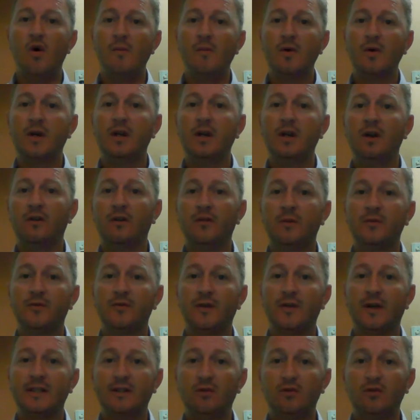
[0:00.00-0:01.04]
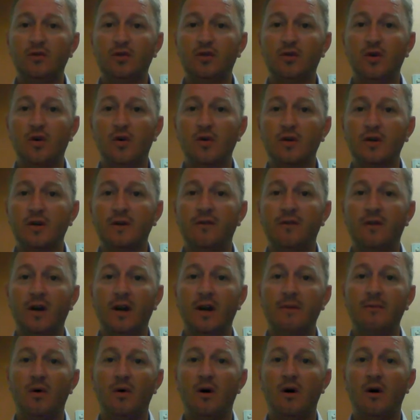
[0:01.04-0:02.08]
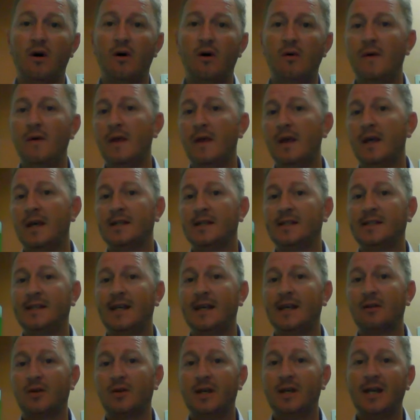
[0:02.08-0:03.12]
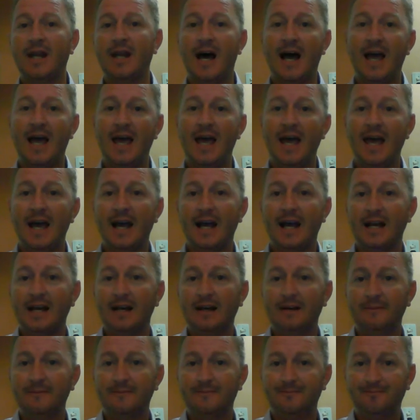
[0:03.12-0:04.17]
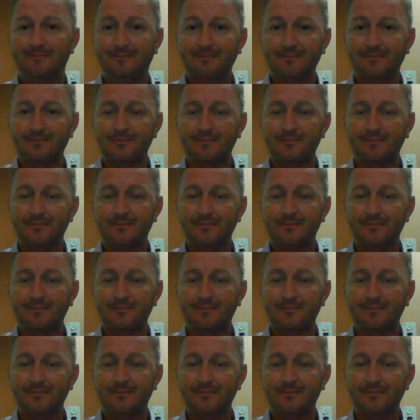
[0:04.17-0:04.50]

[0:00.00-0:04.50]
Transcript: Como que nós vamos fazer um jogo de voleibol, sendo que na regra